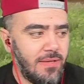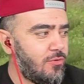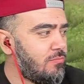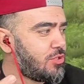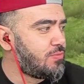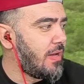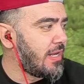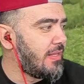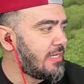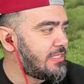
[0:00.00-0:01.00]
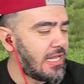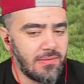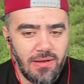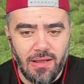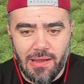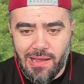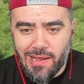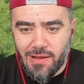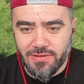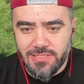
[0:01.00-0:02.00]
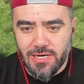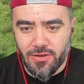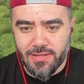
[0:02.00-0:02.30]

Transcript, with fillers: bulmuş bu arkadaşlar. Aa, ah, kafasına göre